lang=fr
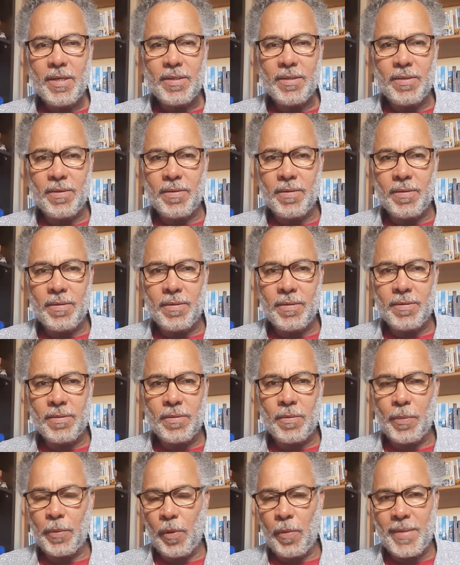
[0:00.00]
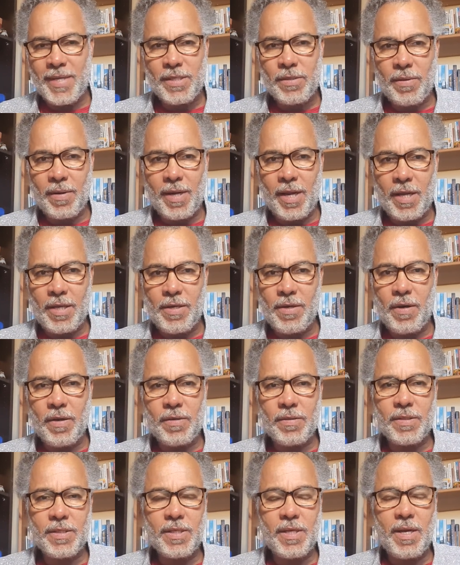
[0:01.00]
euh, aux promesses de
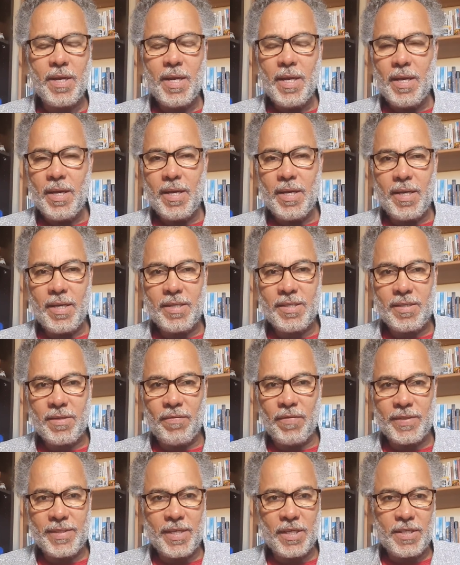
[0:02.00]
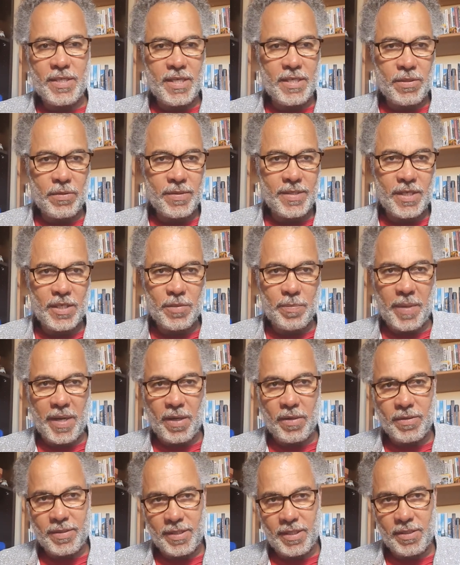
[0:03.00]
l'Alliance, et vous étiez sans
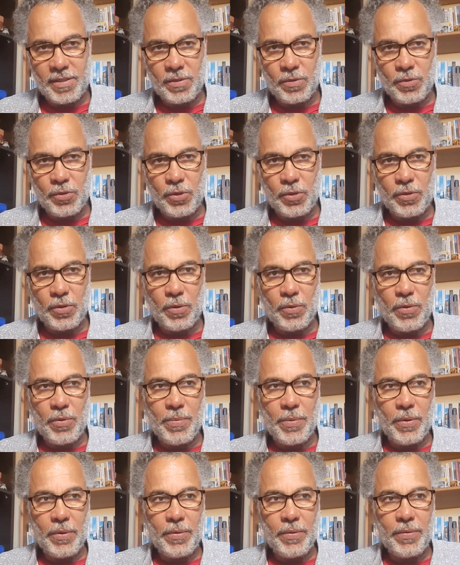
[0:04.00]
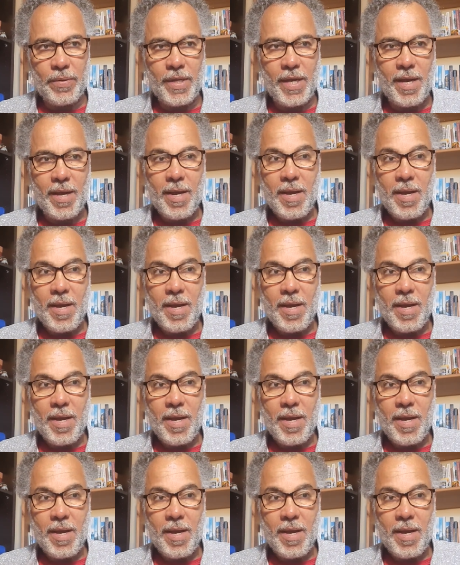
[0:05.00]
espérance et sans Dieu dans le monde,